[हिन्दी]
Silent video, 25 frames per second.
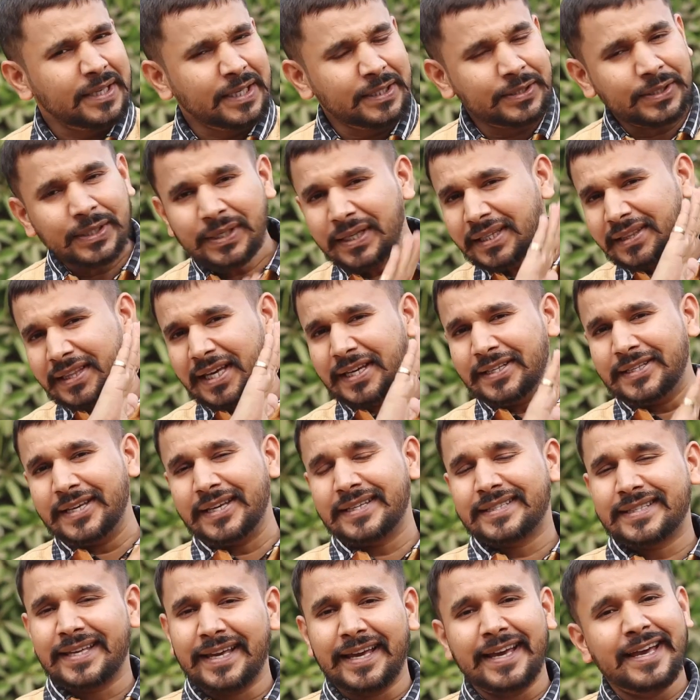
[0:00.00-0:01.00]
इतनी
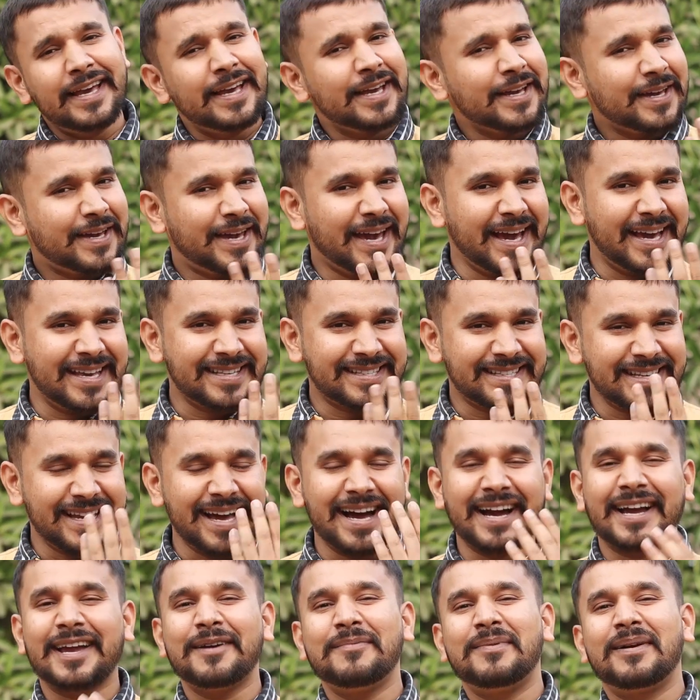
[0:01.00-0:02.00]
तेज़ी से कैसे
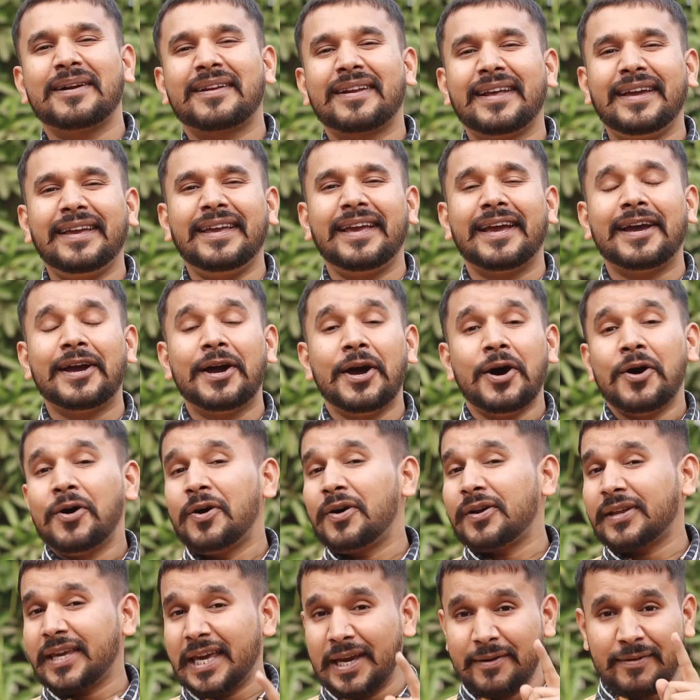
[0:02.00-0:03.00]
आगे बढ़ रही है
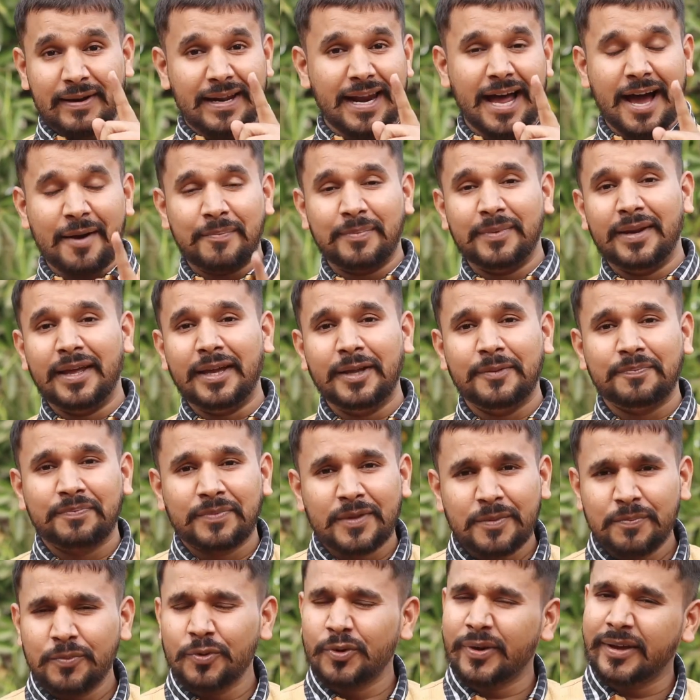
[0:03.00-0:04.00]
और केवल आप नहीं
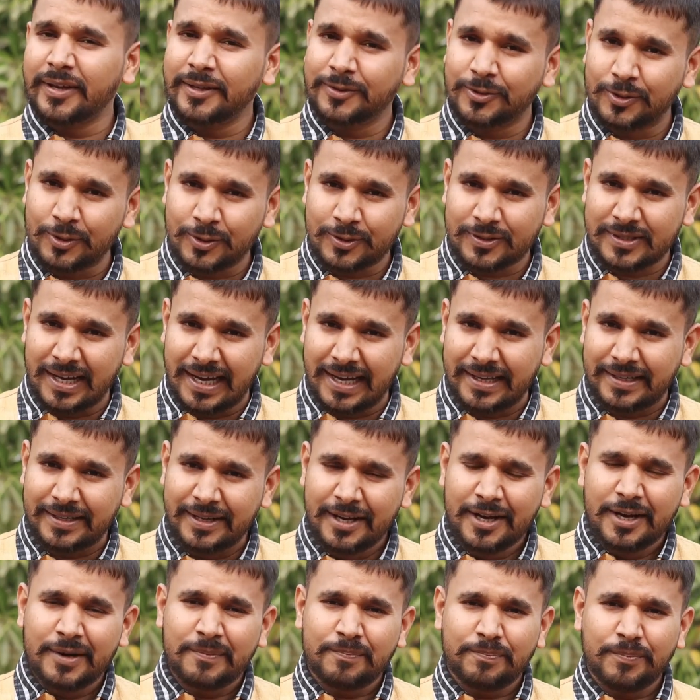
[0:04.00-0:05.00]
पूरा हिंदुस्तान
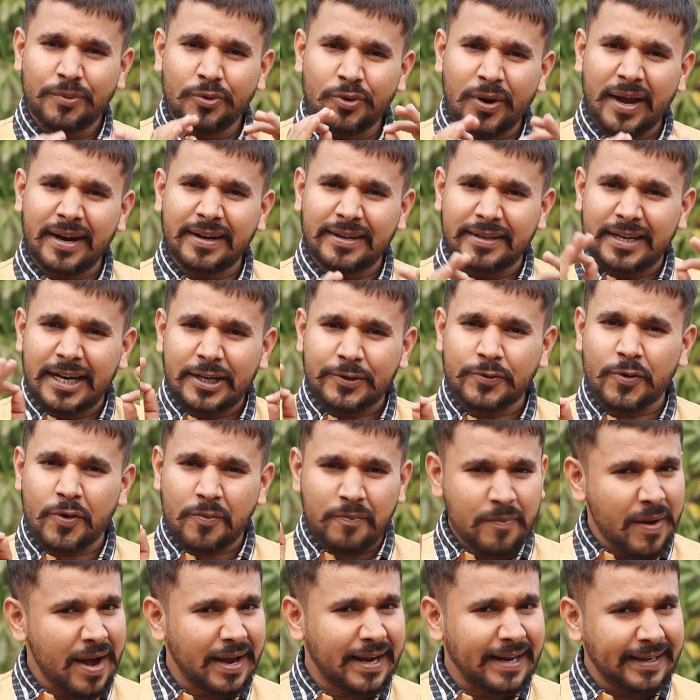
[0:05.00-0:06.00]
पूरा
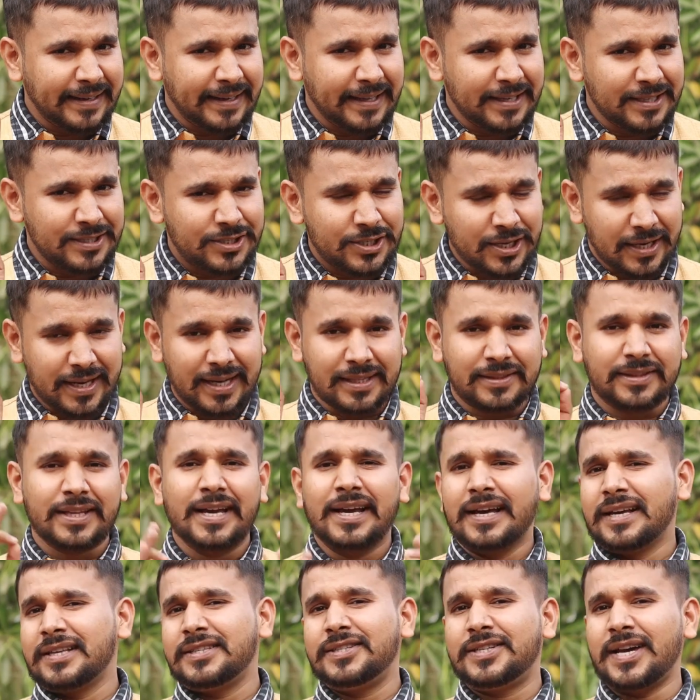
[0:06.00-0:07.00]
नेटवर्क मार्केटिंग जगत
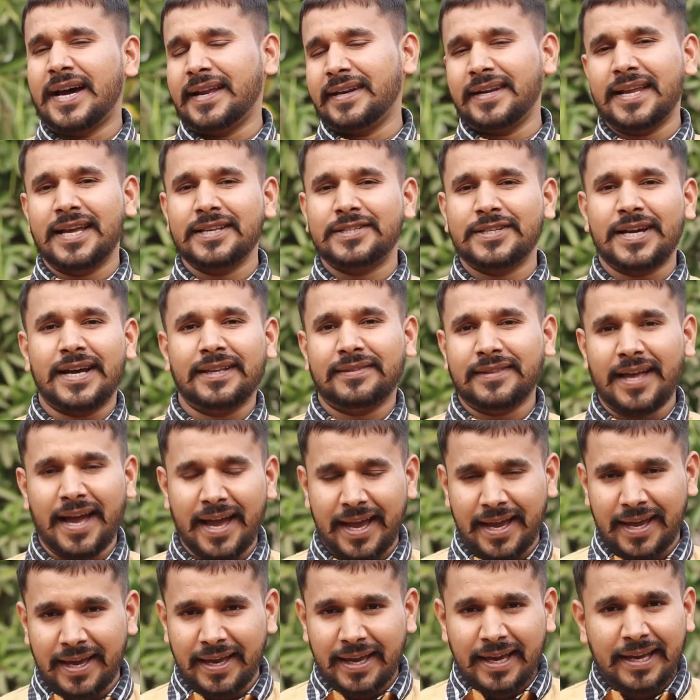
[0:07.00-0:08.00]
जानना चाहता
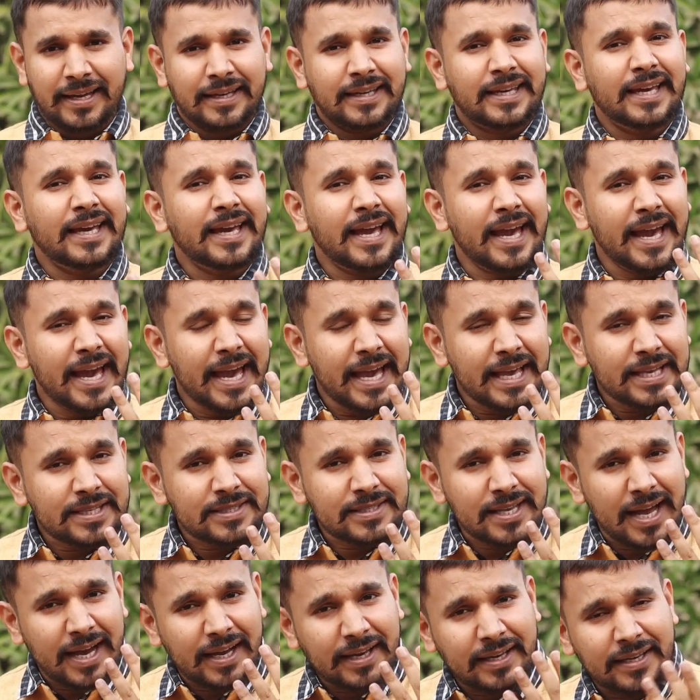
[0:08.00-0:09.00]
है कि
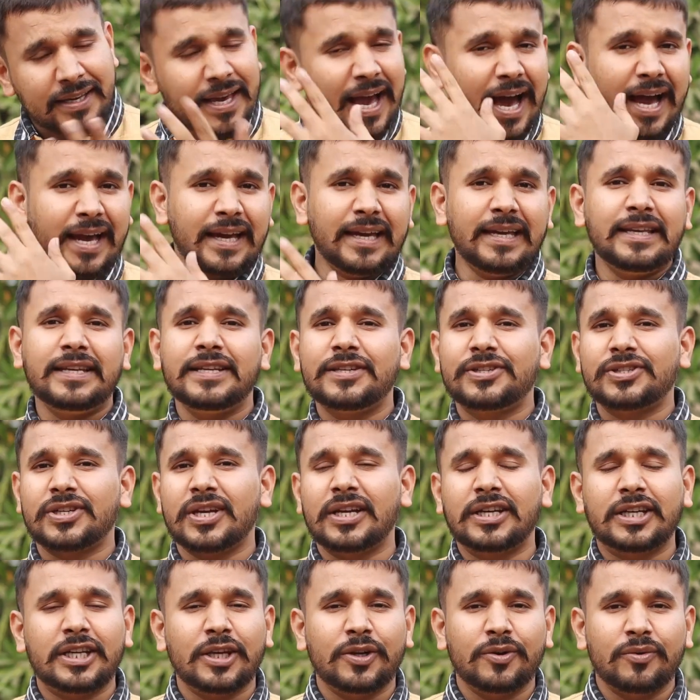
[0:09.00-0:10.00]
ऐसा क्या
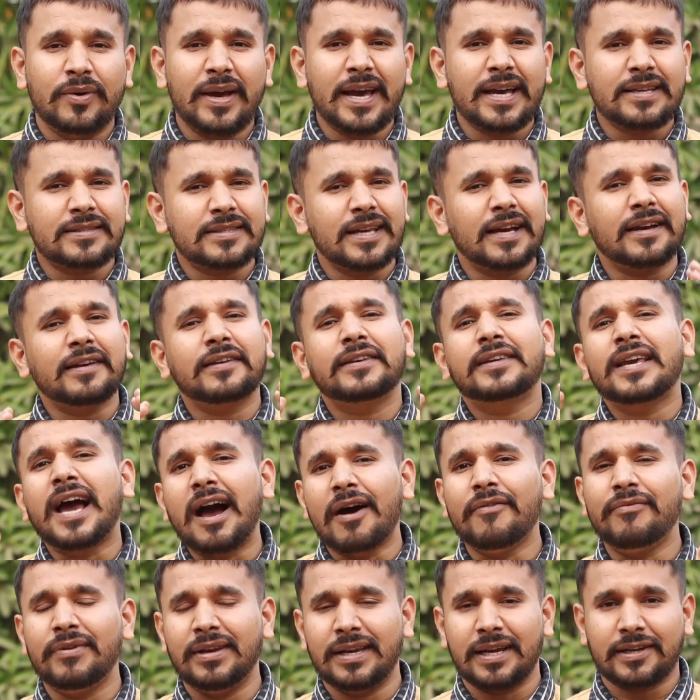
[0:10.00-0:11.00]
इनिशिएटिव ऐसा
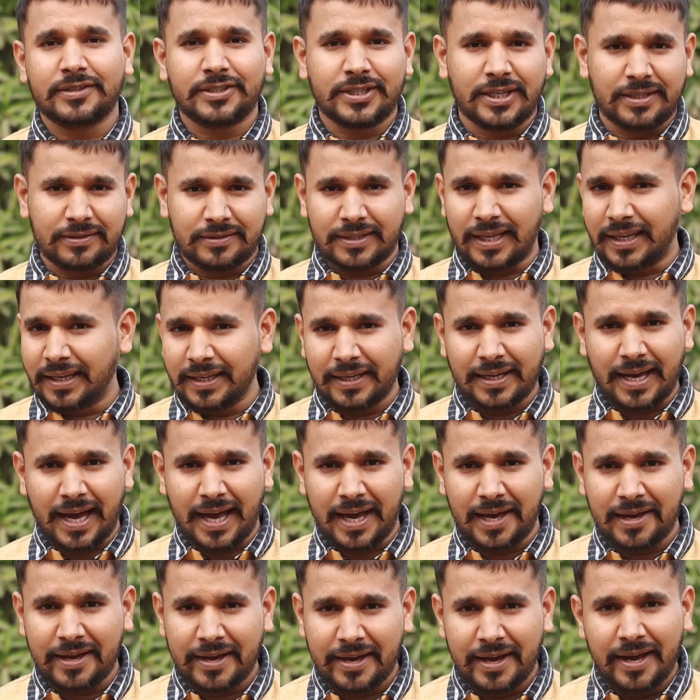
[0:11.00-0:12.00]
क्या विलक्षण तरीका
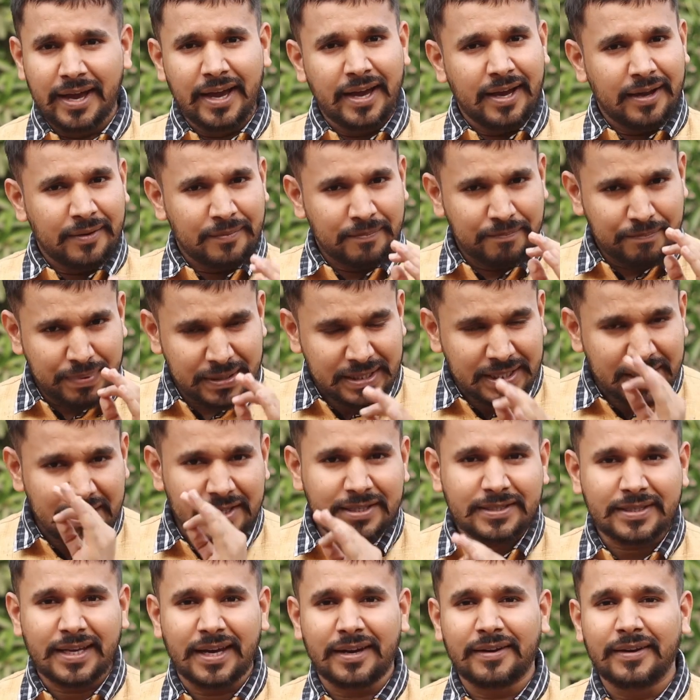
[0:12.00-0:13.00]
है
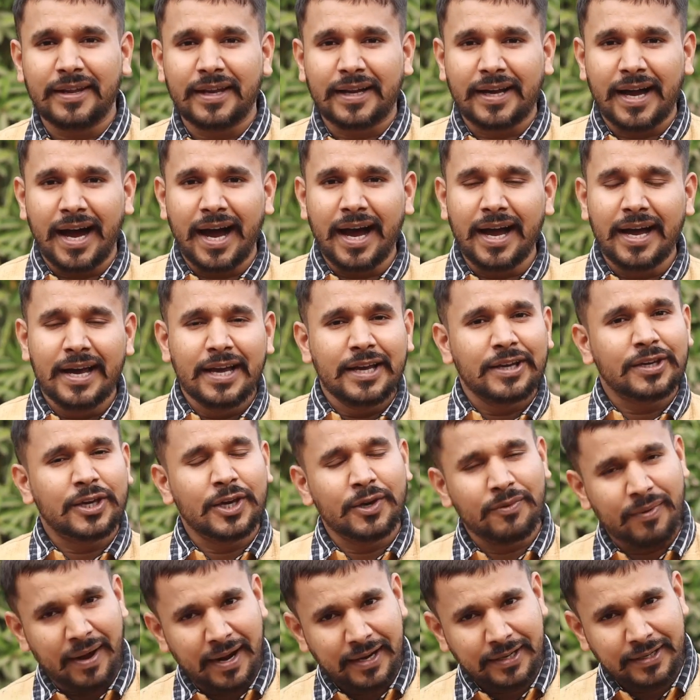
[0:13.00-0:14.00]
बिजनेस करने का
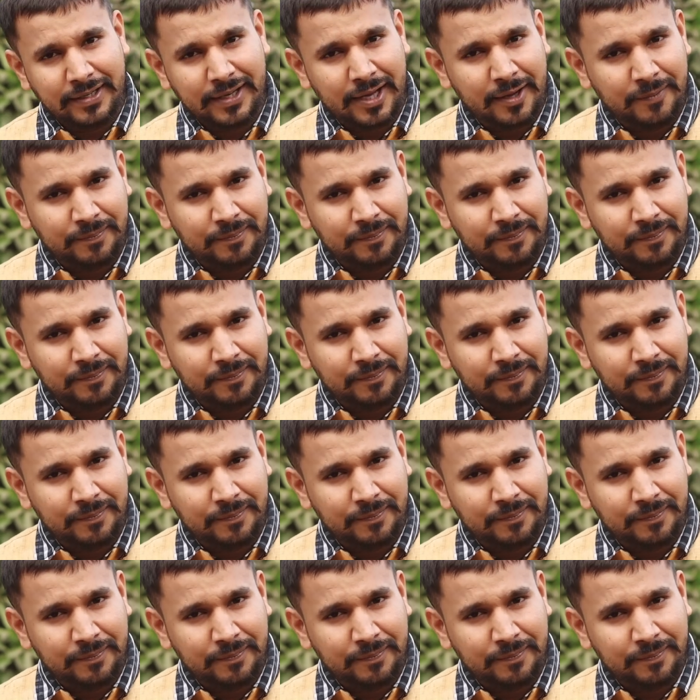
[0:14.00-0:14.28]
कि वाई